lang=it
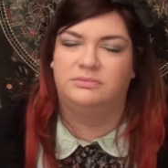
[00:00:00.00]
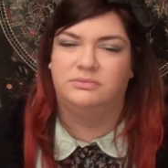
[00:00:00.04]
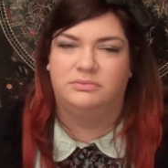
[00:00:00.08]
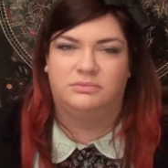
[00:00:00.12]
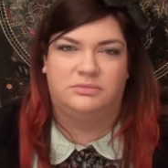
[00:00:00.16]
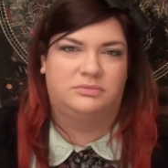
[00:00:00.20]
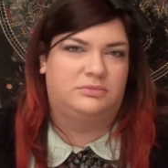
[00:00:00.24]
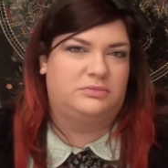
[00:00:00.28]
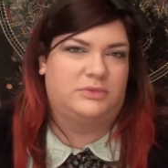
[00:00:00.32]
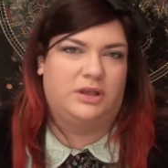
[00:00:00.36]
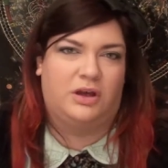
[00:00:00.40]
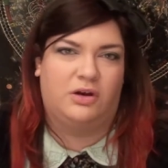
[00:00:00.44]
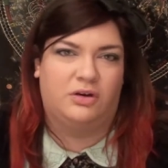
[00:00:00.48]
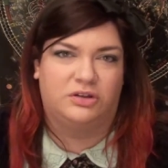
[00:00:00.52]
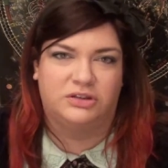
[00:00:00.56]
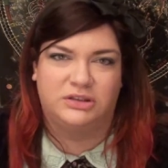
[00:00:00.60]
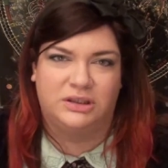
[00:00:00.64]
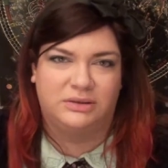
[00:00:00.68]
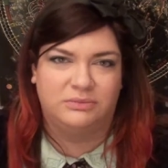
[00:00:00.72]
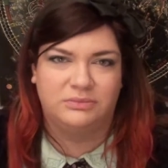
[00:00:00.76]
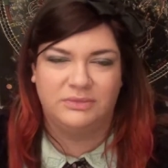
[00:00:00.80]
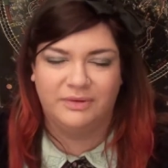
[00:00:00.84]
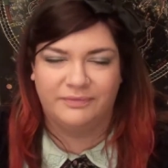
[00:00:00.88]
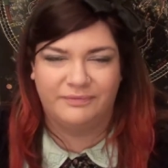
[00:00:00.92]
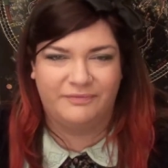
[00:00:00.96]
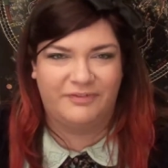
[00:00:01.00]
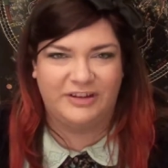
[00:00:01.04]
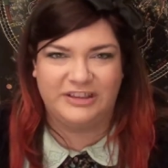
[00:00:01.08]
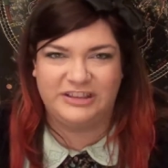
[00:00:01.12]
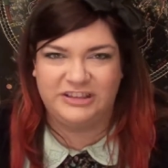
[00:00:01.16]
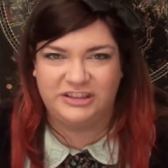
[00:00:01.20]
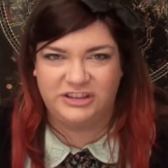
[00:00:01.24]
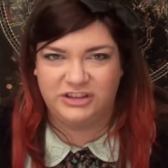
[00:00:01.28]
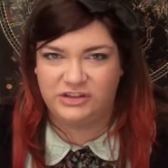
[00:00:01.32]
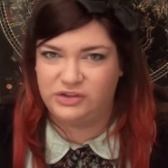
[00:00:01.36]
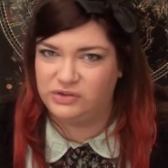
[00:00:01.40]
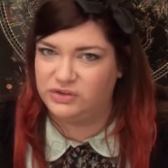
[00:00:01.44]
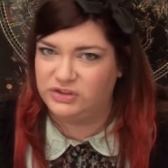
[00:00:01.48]
mm, cosa
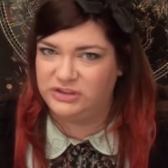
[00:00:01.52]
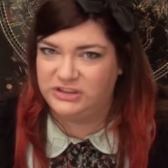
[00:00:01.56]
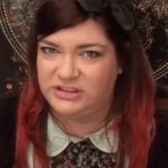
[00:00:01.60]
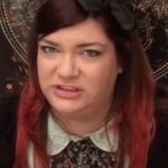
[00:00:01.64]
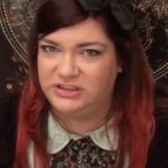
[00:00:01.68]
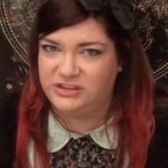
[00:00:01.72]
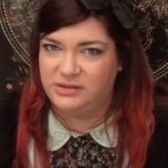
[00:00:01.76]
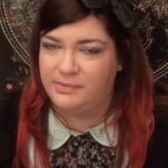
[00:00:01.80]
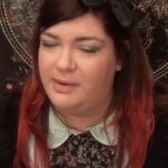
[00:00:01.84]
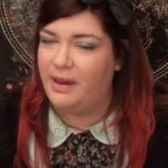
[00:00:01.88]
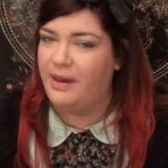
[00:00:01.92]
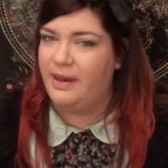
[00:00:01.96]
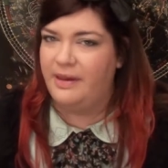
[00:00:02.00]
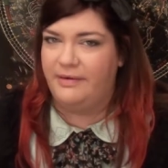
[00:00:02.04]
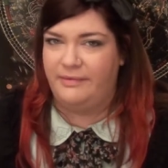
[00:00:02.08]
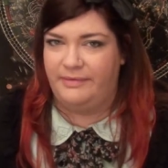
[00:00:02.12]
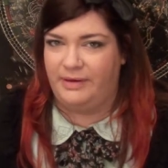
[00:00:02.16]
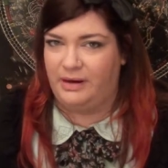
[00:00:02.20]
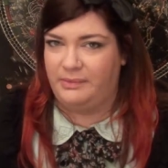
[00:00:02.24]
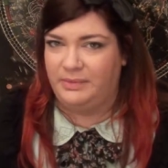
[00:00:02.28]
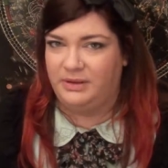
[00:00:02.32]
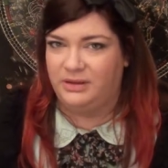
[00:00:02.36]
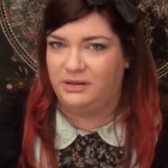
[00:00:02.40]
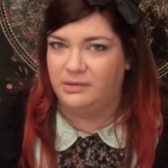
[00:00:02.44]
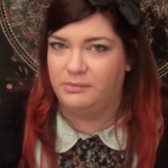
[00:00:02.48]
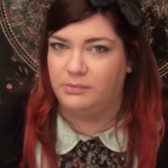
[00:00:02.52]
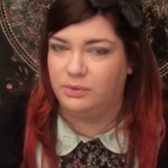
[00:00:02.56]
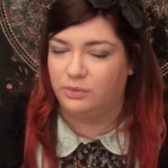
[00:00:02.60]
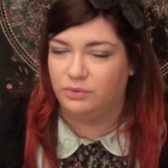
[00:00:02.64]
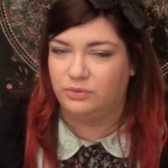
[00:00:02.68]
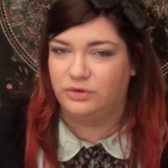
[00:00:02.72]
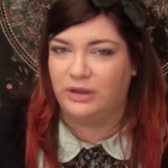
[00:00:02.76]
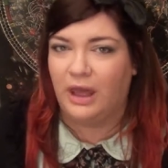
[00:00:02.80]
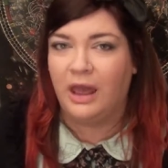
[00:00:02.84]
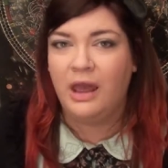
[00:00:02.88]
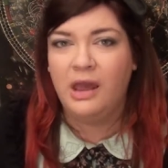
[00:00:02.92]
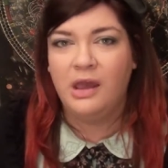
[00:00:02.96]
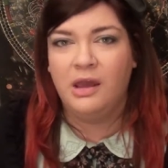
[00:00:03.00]
fastidiosissima e veramente
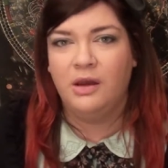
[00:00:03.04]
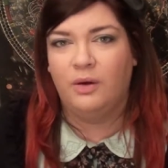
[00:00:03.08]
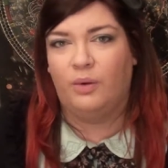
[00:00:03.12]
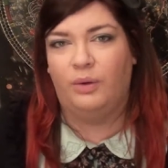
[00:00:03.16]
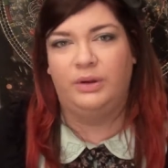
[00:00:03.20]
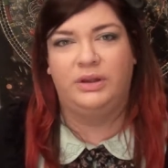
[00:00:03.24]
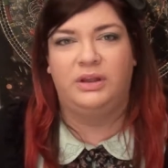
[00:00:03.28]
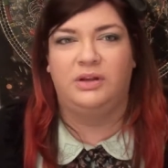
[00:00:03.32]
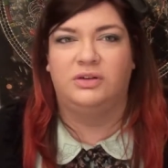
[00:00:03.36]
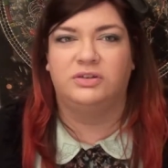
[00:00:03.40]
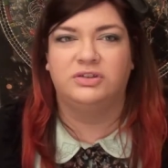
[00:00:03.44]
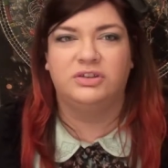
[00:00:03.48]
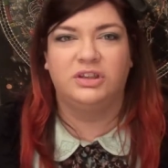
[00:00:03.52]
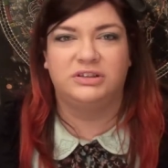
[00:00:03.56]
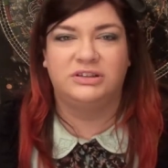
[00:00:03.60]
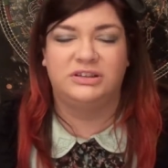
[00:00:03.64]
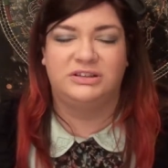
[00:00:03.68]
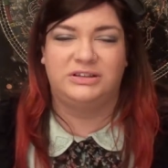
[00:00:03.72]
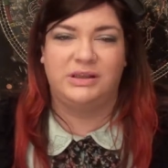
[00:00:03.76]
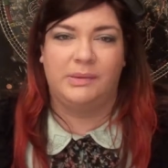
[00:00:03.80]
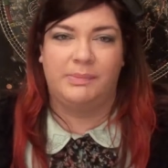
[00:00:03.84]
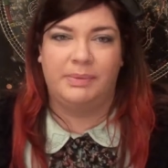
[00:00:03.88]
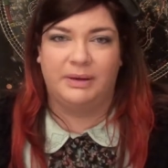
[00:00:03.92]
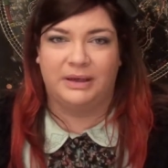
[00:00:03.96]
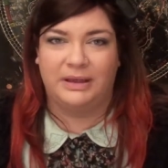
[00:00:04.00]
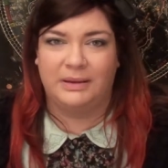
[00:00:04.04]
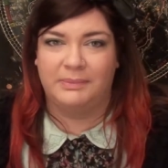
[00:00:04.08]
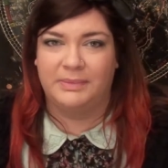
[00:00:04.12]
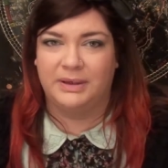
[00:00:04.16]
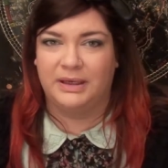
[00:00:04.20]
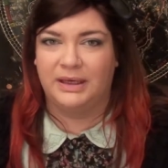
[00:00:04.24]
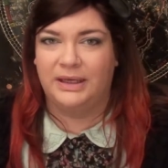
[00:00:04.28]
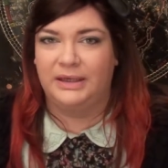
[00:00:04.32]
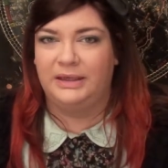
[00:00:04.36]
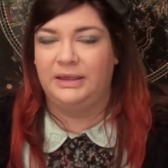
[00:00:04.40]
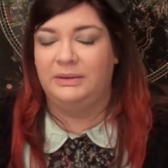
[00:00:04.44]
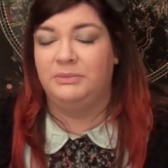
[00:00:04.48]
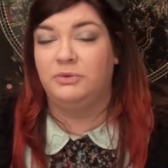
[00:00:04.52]
brutta quindi non so se sia perché
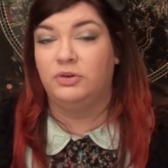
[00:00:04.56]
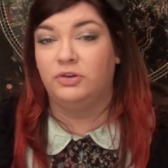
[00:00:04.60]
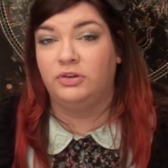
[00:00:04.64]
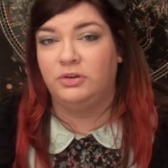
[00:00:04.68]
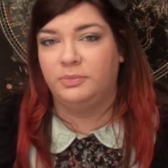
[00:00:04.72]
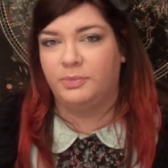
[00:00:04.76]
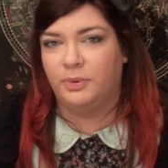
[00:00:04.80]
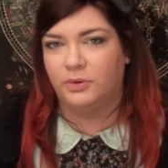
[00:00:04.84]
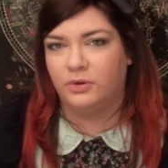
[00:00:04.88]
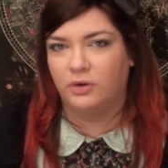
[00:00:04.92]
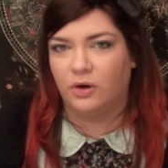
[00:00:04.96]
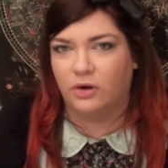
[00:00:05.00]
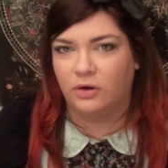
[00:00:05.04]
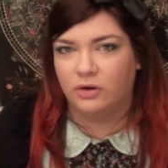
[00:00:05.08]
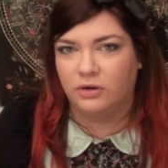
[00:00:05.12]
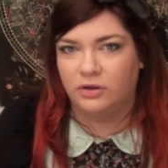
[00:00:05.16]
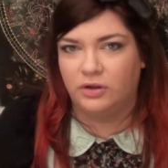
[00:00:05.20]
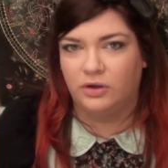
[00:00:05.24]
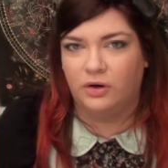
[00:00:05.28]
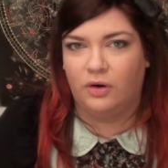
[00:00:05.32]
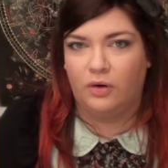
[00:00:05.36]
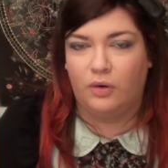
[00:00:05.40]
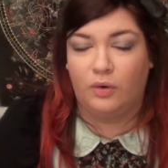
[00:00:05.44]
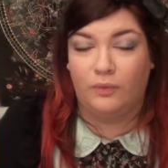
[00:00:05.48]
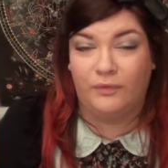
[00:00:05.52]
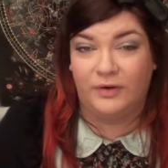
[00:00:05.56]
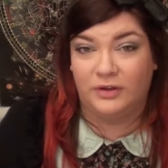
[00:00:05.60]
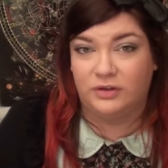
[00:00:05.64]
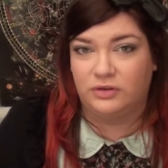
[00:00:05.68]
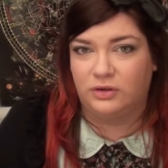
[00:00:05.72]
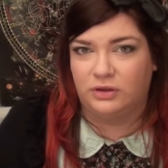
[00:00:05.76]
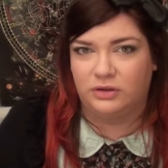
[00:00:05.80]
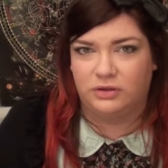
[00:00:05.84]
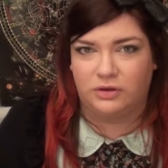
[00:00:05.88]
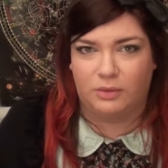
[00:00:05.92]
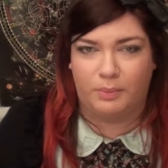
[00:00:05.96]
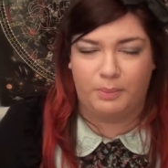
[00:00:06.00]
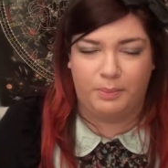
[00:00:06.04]
magari il mio tipo d'occhio ho fatto
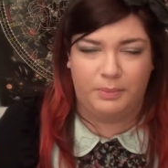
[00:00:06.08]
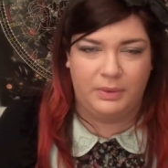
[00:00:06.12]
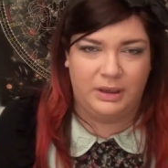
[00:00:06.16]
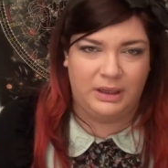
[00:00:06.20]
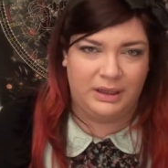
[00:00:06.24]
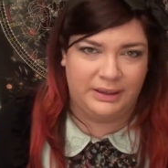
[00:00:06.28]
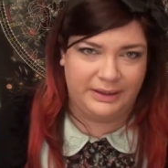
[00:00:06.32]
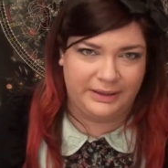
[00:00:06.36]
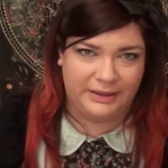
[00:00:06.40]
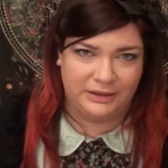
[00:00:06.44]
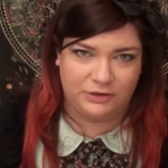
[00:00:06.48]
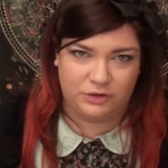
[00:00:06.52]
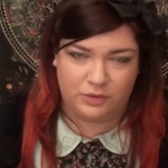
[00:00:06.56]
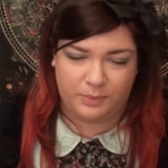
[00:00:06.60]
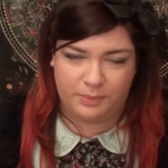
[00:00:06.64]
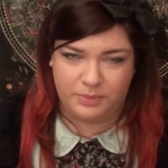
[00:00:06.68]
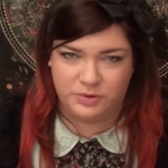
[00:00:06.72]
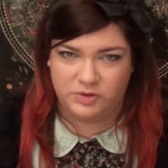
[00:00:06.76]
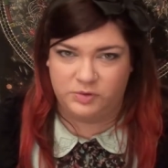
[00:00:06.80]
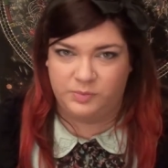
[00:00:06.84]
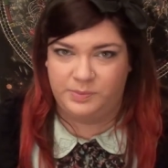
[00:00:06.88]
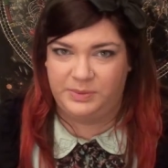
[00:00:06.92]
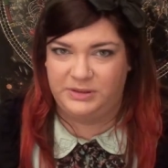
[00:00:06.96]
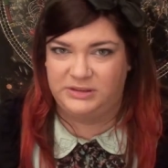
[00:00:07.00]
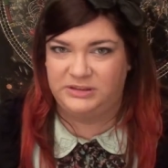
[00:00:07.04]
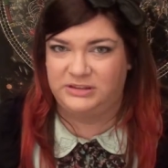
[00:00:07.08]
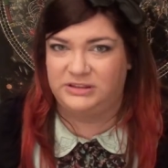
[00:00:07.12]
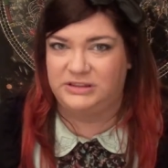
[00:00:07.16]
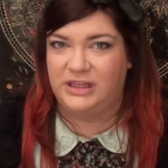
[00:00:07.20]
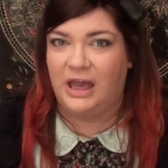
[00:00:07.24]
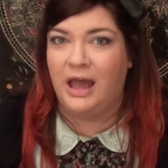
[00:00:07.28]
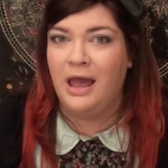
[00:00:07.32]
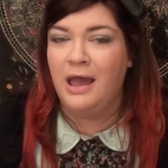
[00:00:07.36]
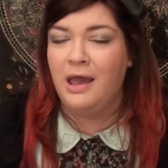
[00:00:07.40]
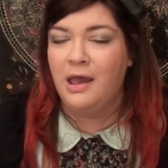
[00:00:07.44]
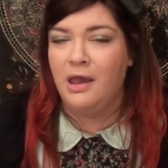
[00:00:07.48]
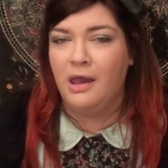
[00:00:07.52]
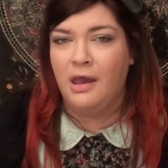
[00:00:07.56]
la, la, riga troppo
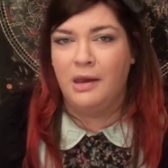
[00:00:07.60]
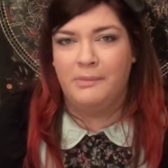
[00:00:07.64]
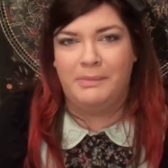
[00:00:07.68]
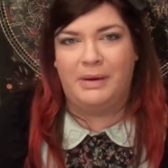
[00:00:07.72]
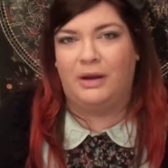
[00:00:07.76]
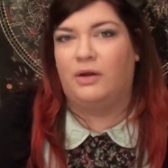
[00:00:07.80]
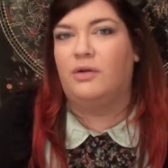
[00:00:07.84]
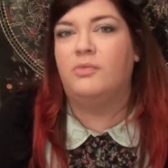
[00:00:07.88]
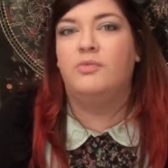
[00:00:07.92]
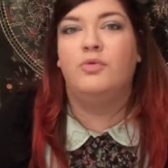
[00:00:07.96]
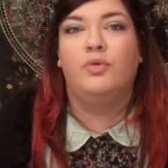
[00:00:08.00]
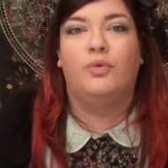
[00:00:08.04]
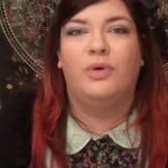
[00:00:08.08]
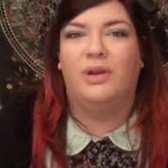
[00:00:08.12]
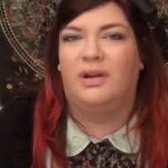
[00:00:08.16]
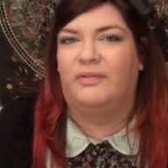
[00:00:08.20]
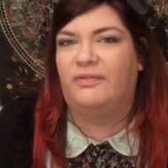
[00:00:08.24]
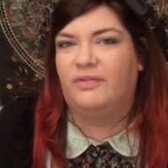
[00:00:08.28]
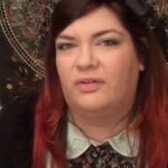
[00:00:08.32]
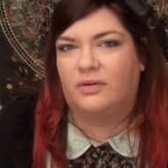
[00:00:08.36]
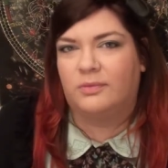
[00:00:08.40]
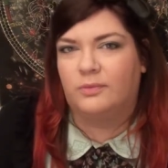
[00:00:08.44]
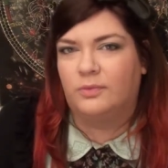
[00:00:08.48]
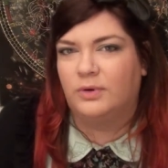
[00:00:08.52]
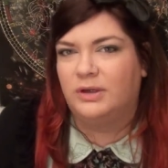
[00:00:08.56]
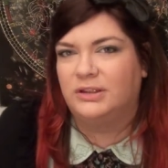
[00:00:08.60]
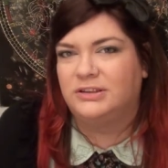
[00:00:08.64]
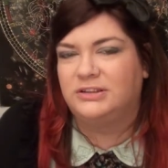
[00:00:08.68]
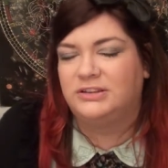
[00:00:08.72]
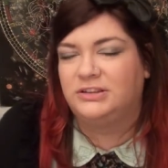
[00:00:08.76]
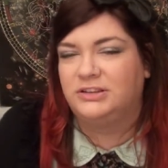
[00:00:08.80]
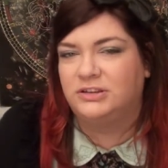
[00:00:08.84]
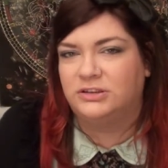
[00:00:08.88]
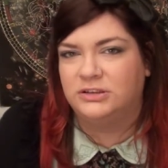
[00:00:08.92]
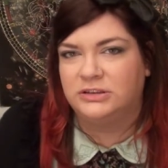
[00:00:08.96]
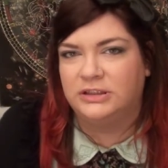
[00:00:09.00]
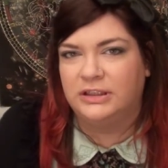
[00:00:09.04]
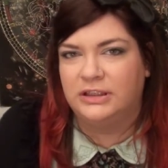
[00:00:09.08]
spessa ma comunque la
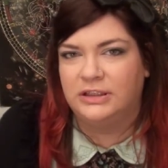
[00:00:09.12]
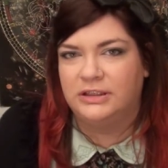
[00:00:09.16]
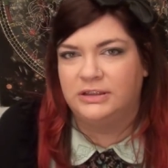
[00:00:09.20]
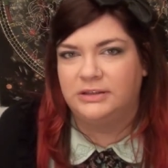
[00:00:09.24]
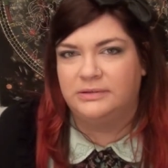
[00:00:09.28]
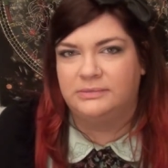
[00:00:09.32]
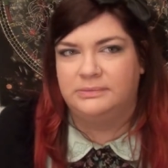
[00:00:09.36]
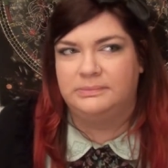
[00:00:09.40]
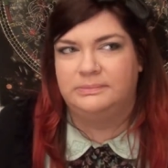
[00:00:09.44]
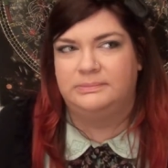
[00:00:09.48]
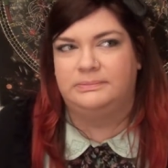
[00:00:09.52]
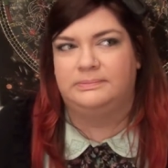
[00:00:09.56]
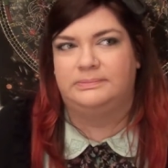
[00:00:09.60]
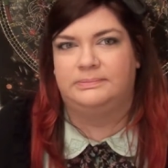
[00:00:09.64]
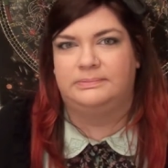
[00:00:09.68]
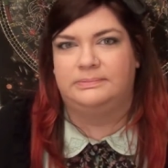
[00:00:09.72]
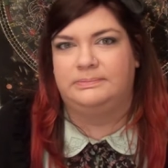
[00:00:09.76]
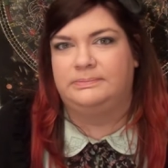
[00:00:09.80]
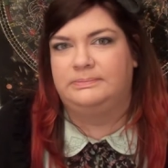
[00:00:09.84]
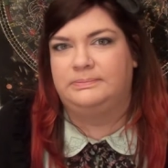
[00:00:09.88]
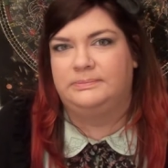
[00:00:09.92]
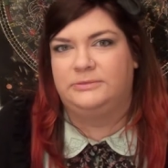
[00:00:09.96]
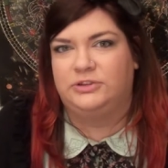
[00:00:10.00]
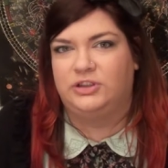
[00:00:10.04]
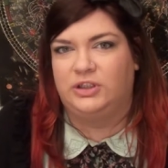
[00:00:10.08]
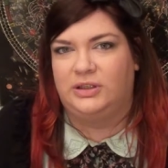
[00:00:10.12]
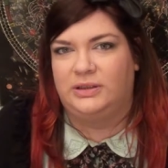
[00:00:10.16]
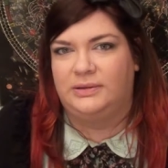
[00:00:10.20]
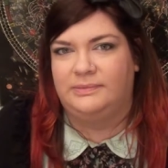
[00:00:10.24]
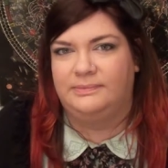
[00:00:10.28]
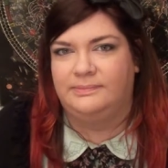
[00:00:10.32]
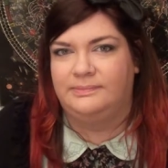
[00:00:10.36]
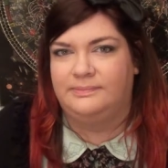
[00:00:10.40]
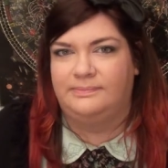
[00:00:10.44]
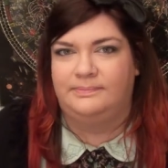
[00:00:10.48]
formulazione cioè